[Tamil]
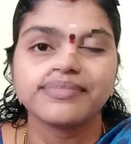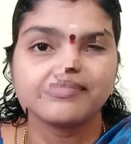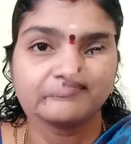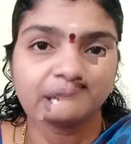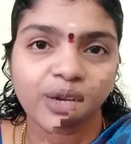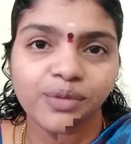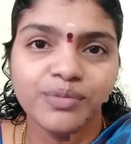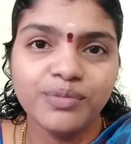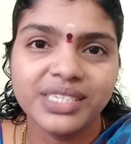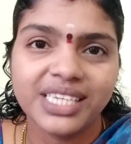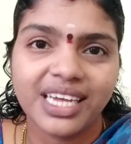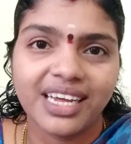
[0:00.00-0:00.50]

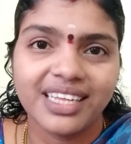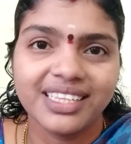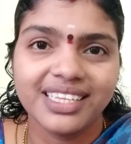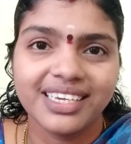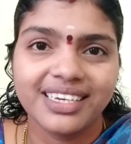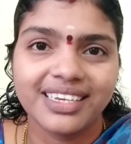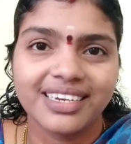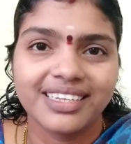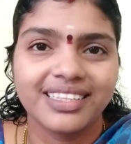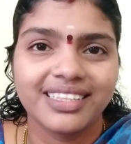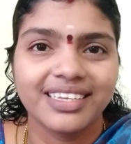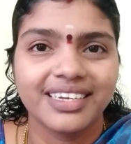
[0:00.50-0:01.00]
இன்னும்
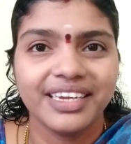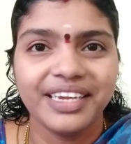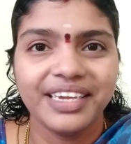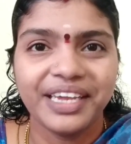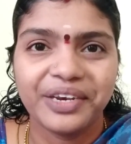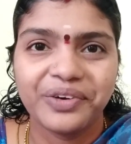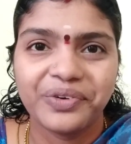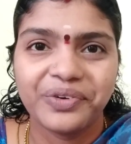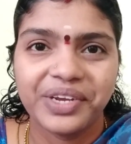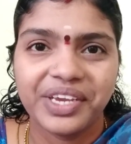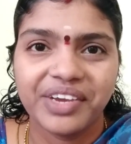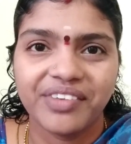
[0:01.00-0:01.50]
சாதிக்கிறதுக்கு
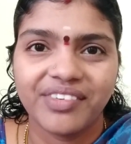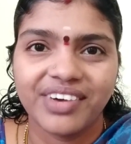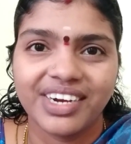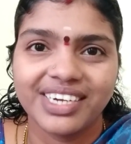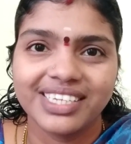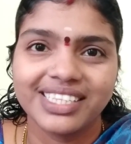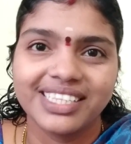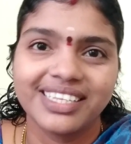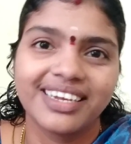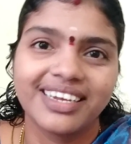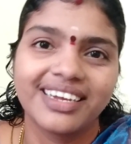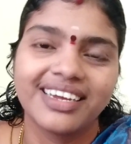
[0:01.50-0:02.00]
என்னுடைய
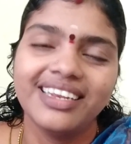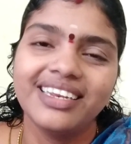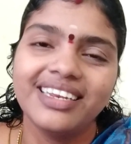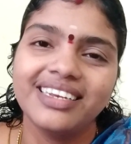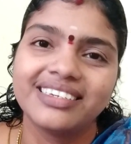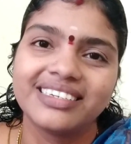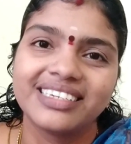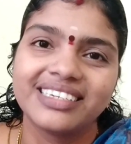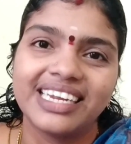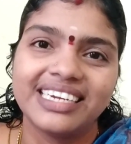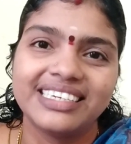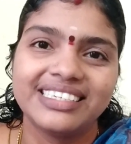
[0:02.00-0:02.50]
வாழ்த்துக்கள்
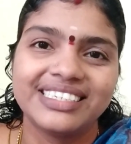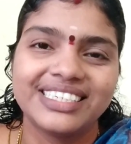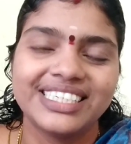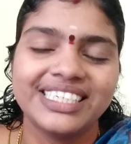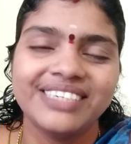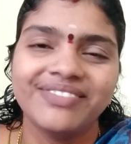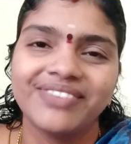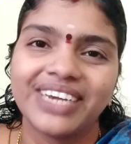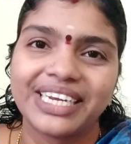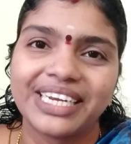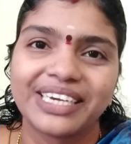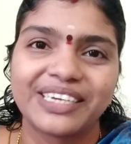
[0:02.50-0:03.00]

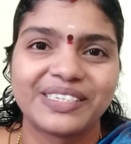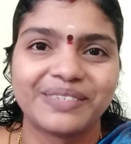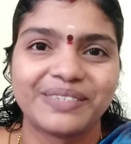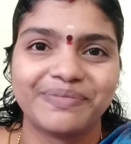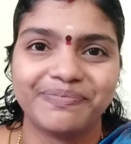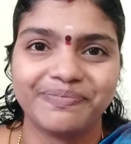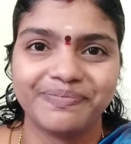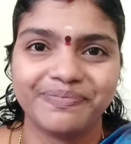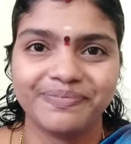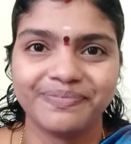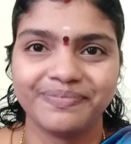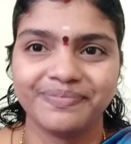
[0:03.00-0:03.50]
நன்றி
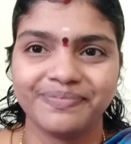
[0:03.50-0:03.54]
வணக்கம்